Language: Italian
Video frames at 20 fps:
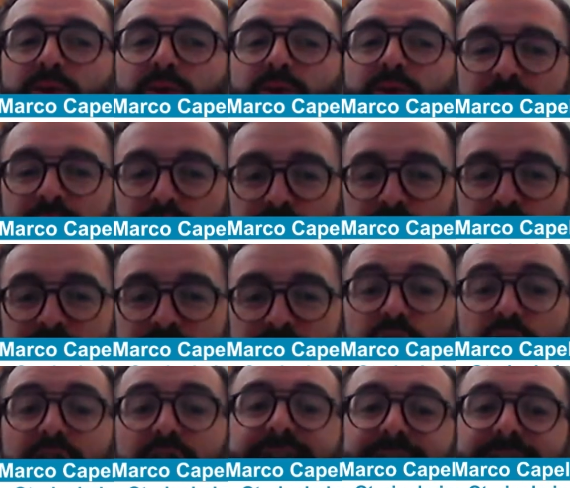un'associazione,
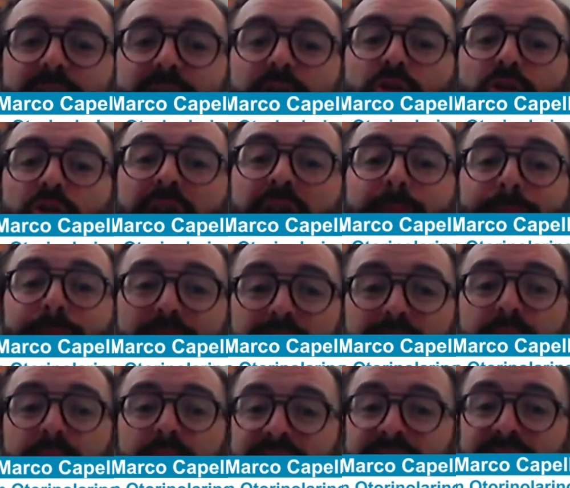essendo noi nel primo
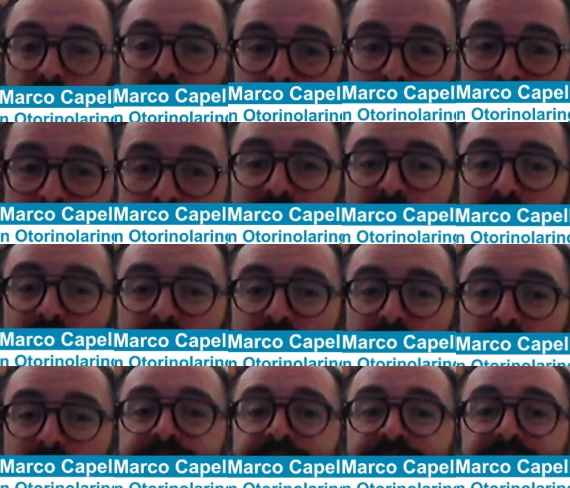
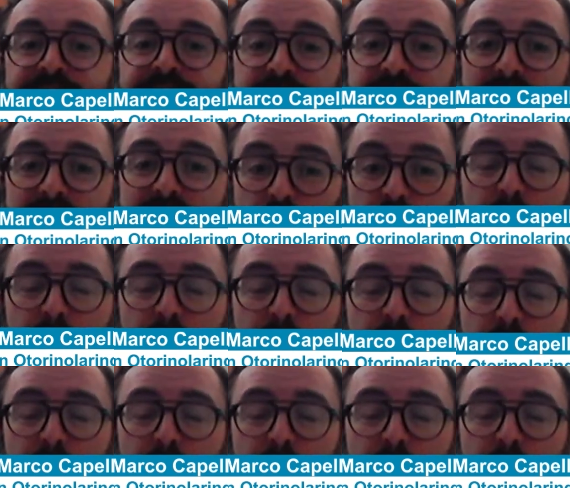focolaio europeo,